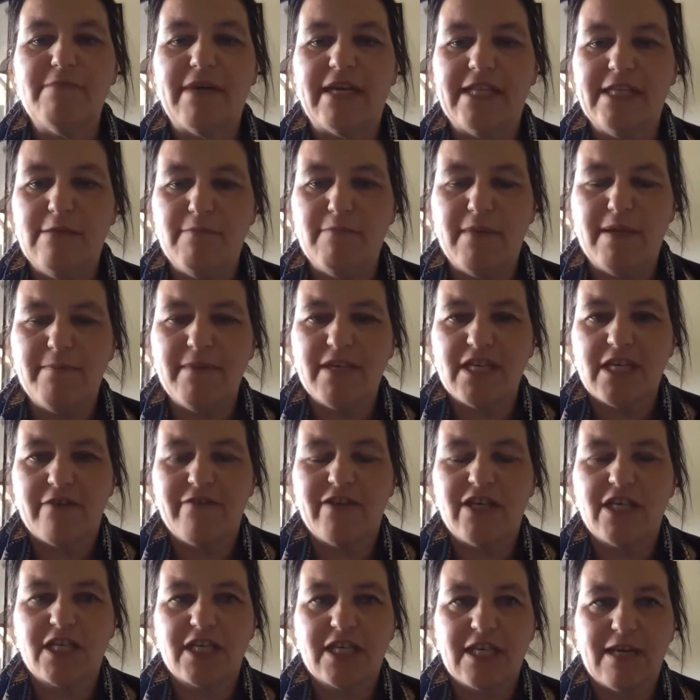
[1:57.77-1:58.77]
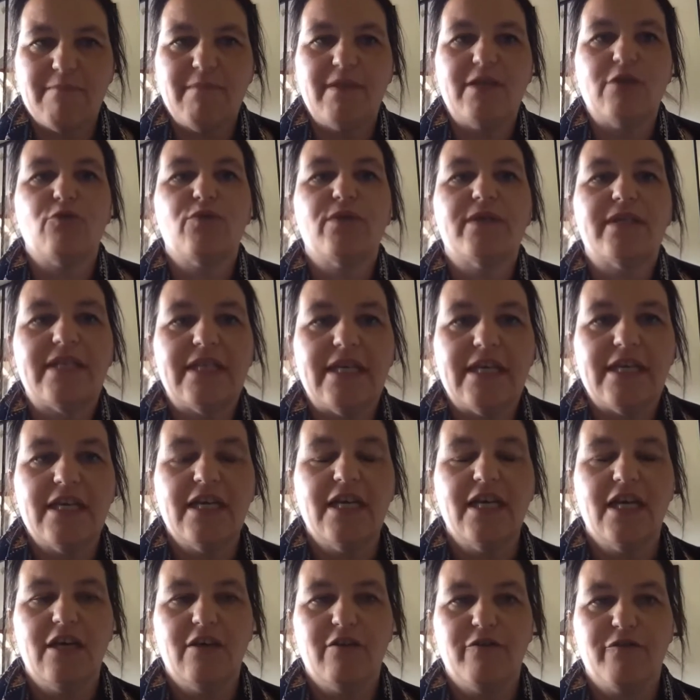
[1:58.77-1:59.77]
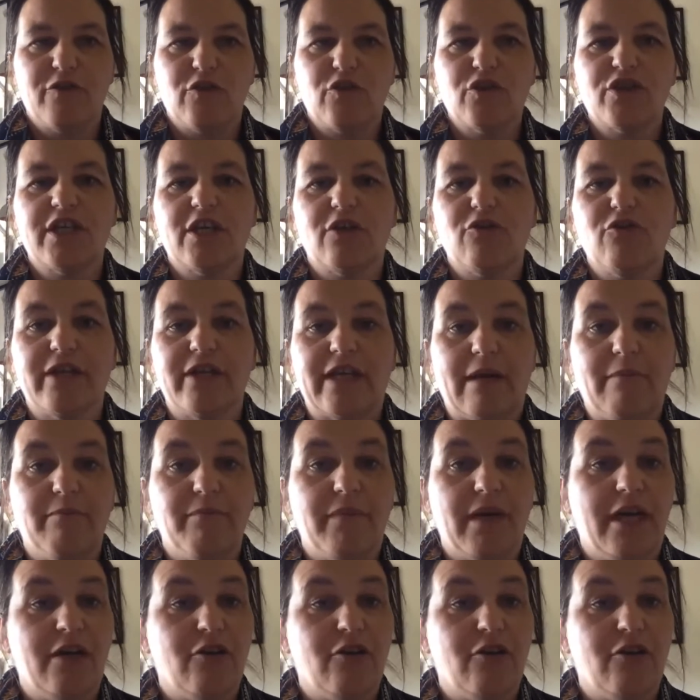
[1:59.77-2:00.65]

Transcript: m'animait, mais j'avais jamais osé franchir le cap.